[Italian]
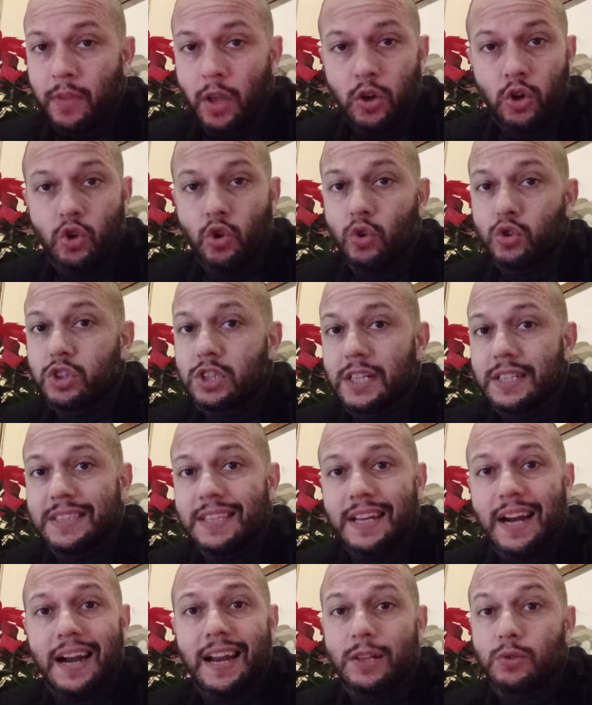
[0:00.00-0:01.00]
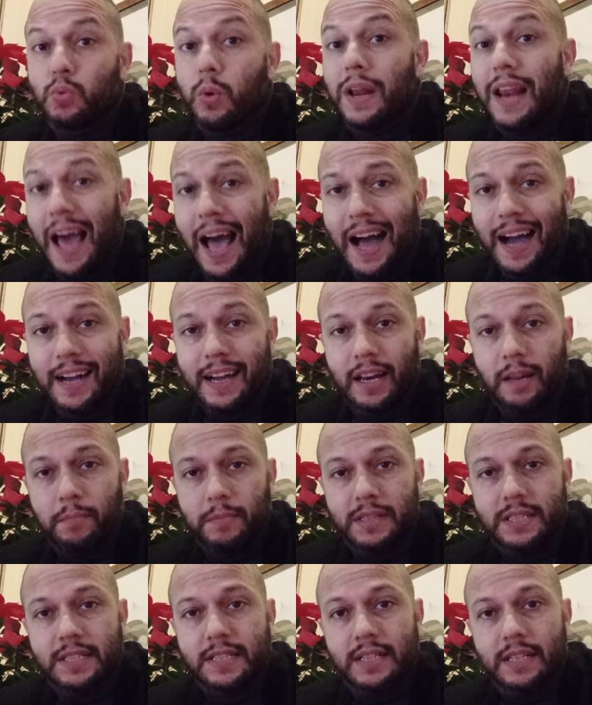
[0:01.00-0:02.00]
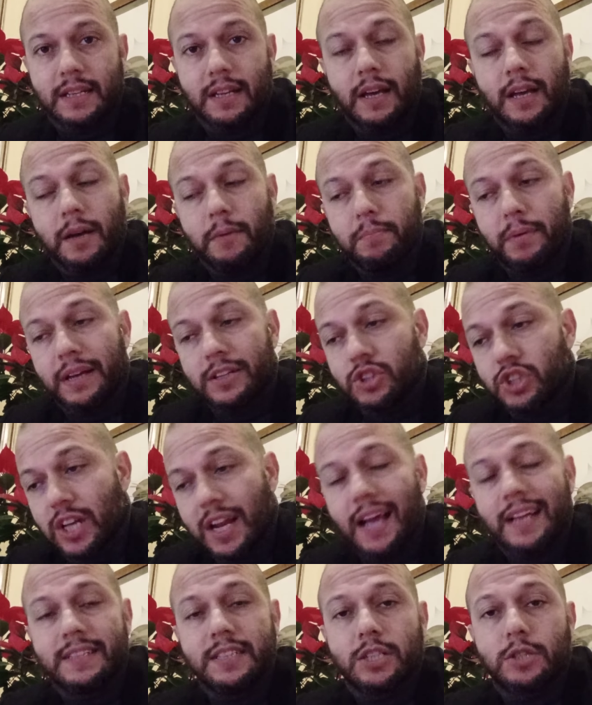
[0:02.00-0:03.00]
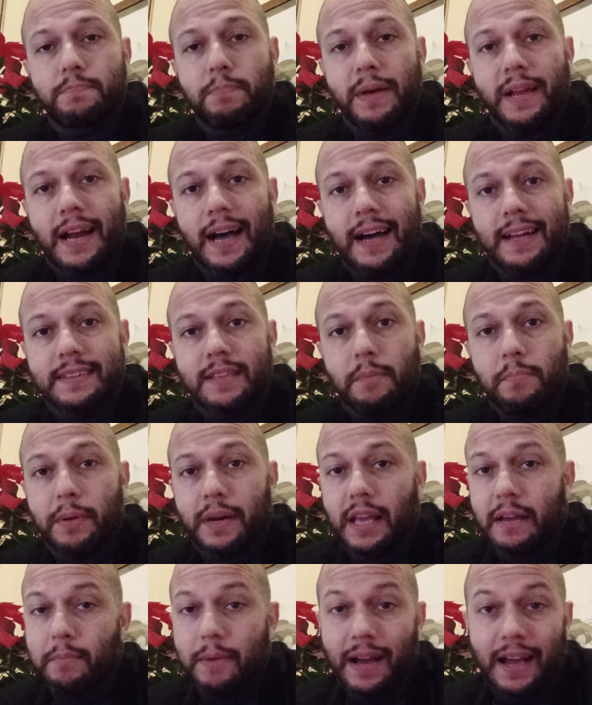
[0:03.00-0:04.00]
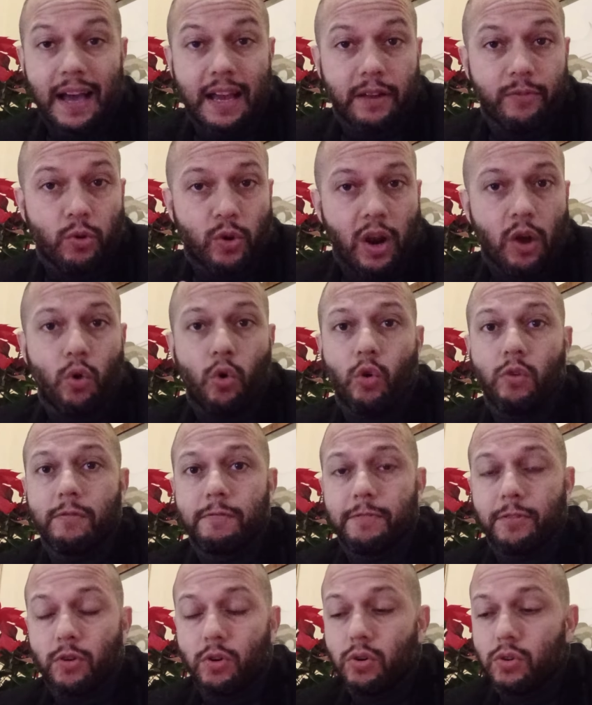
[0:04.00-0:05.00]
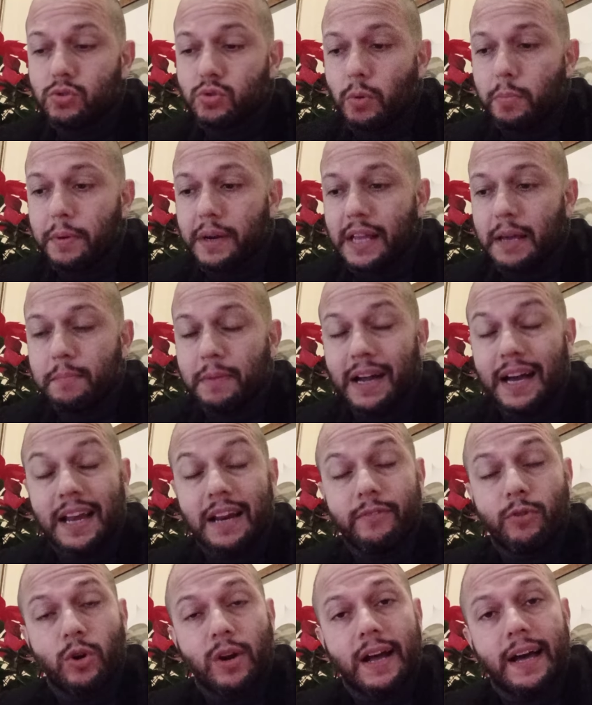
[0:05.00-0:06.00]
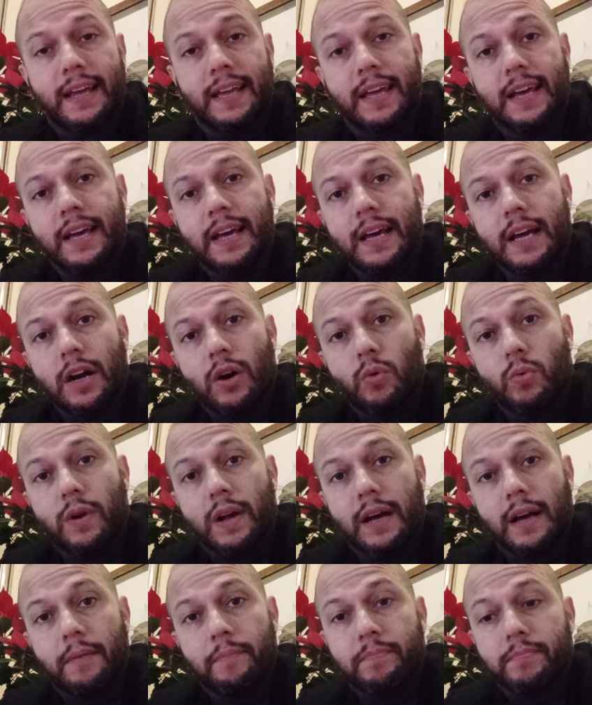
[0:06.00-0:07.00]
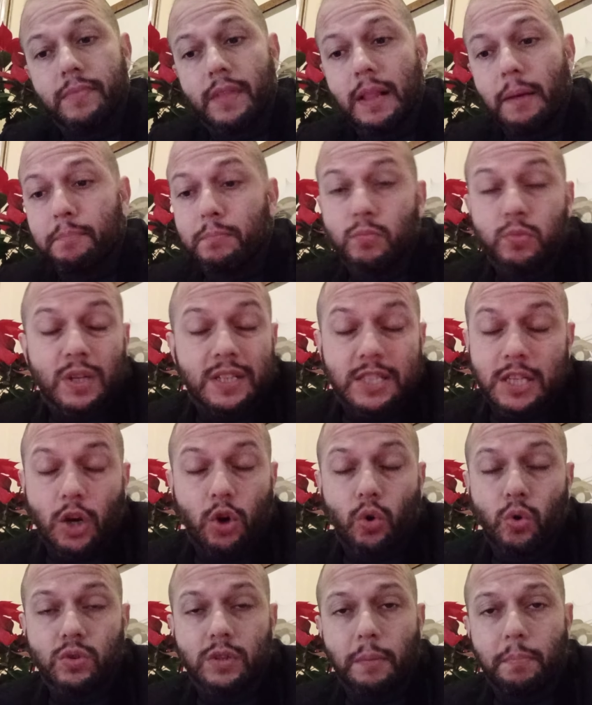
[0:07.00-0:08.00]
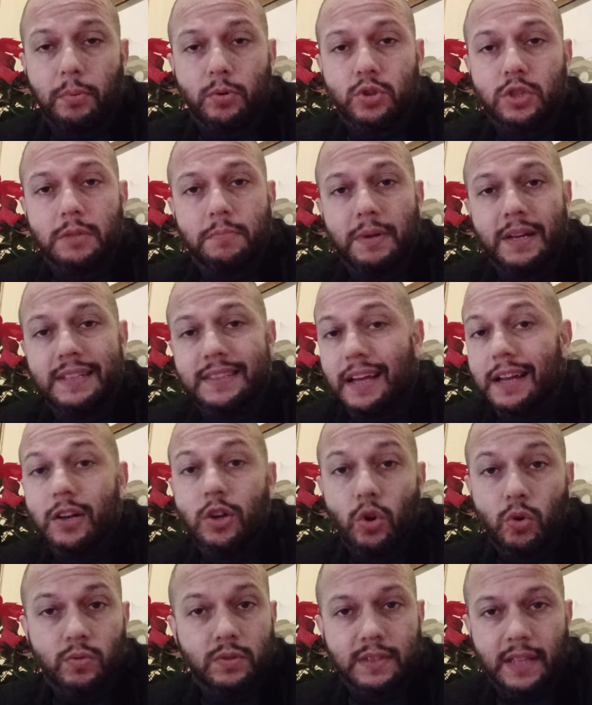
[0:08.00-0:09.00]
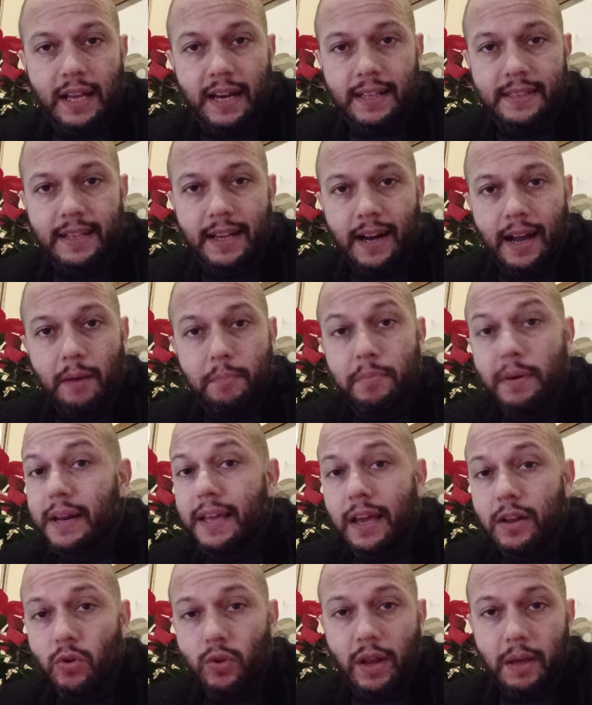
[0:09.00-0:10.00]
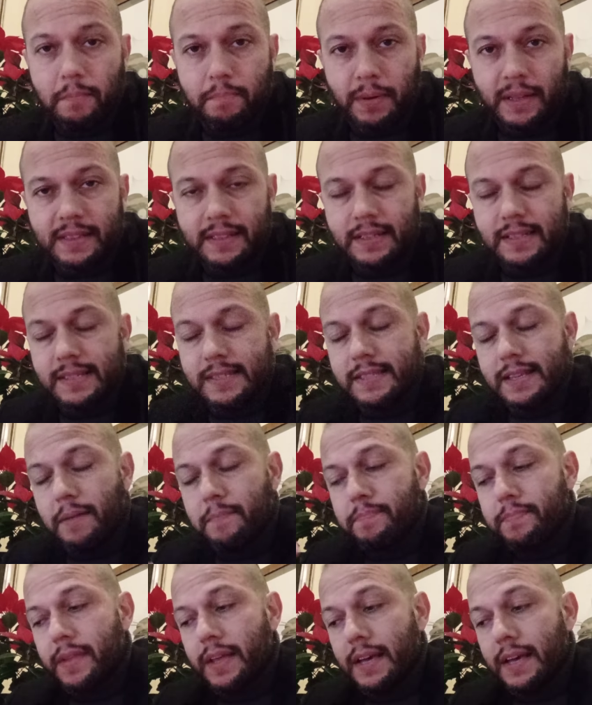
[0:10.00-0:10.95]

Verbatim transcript: non sentirà le tue lacrime se piangerai disperata perché magari vorrai un confronto, perché magari vorrai una, la, una seconda possibilità, non te la darà perché non empatizza.